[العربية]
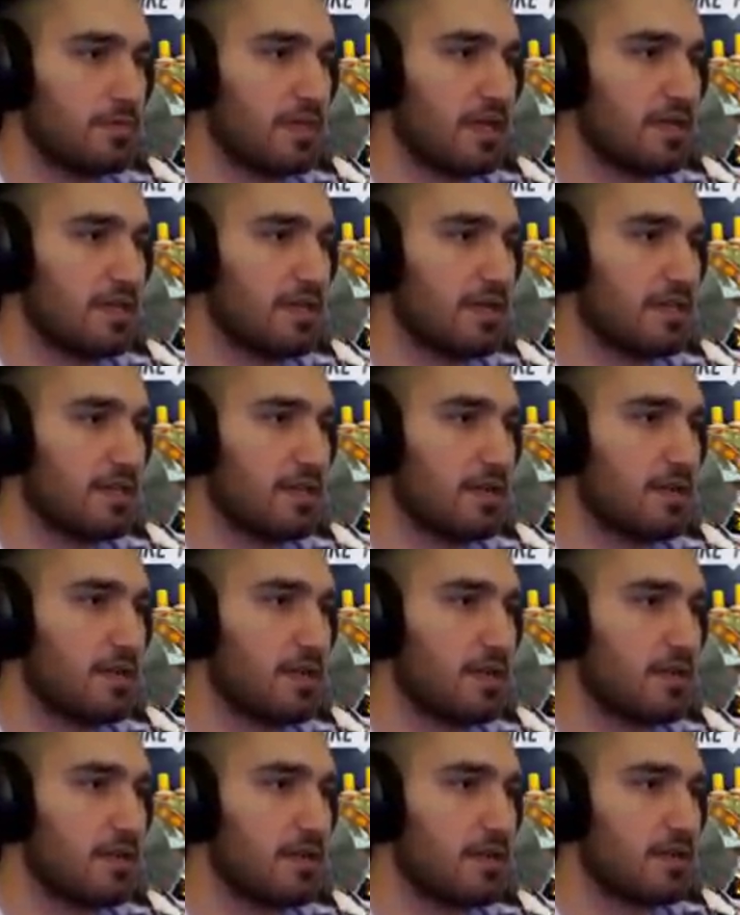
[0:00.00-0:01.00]
تك تك تك
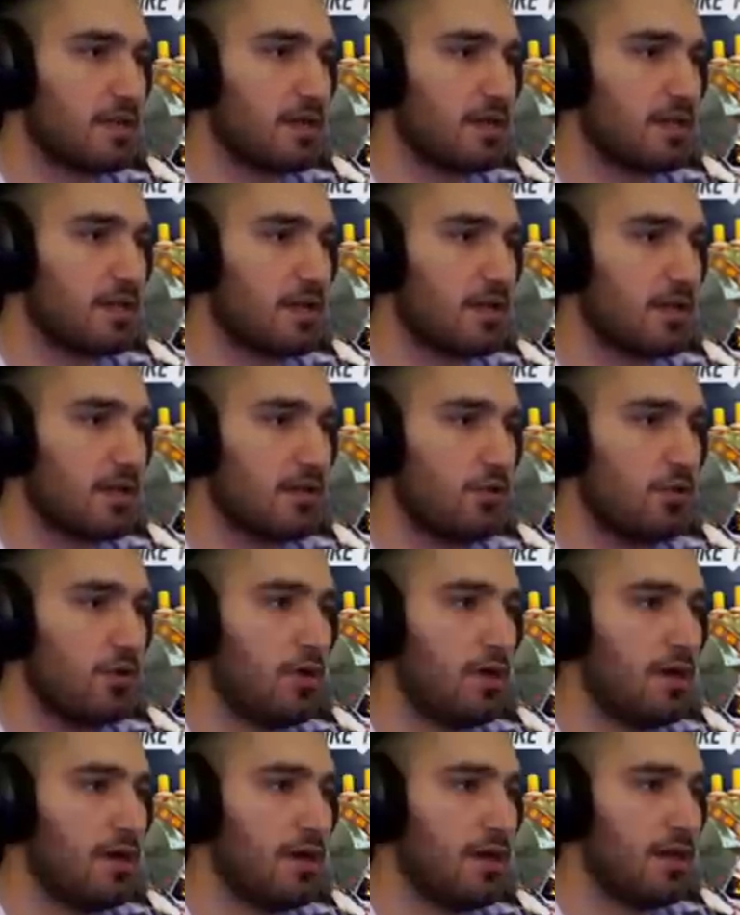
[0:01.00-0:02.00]
تك تك تك تك
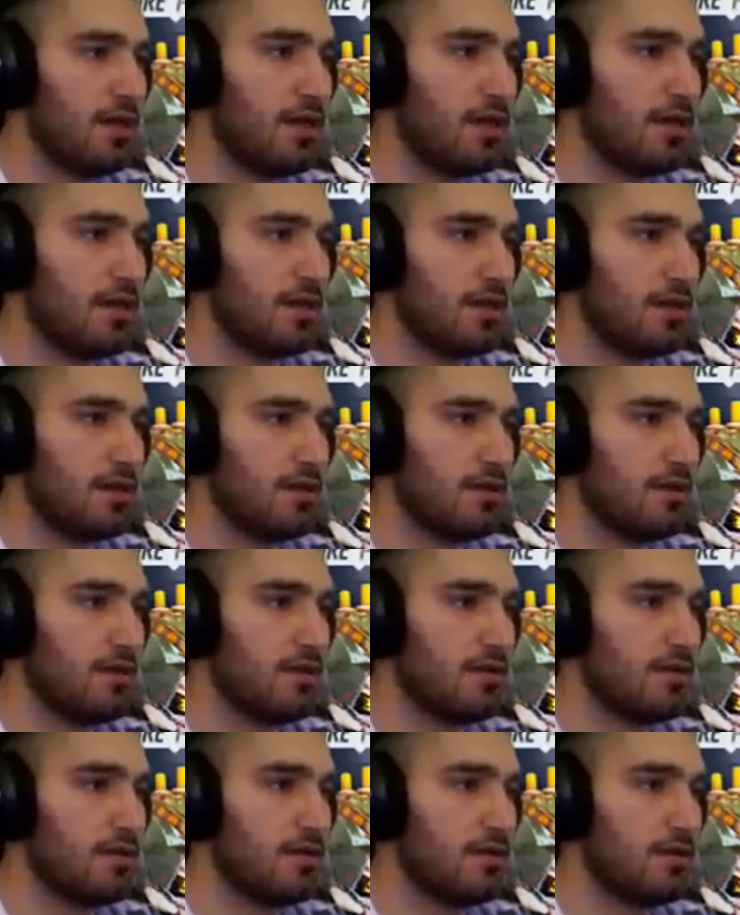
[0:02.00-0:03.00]
اولي
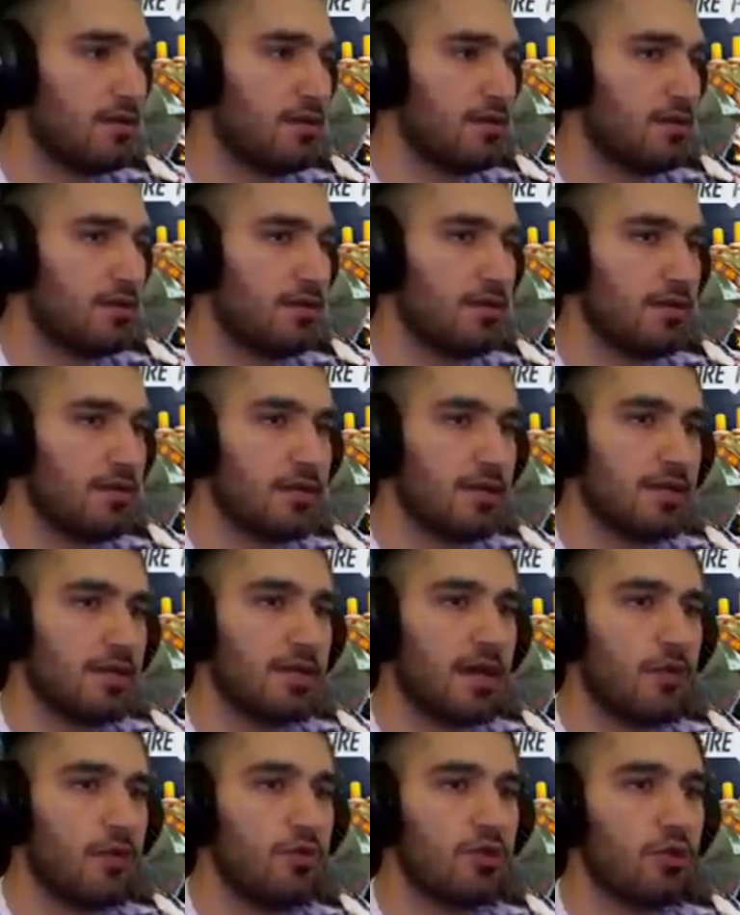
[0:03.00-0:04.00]

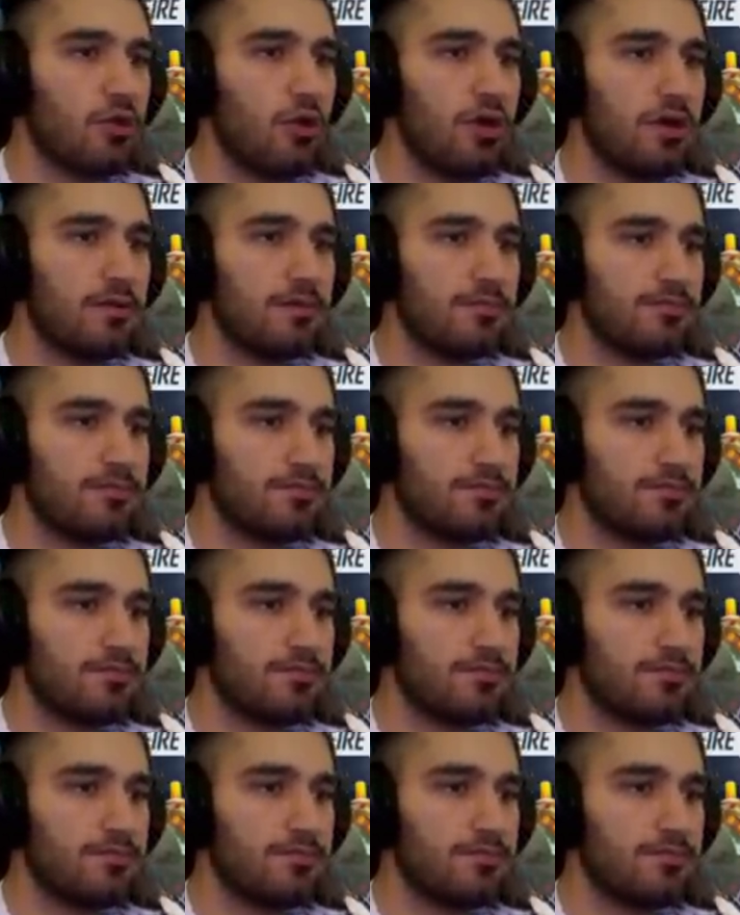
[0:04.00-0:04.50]
خلونا ندخل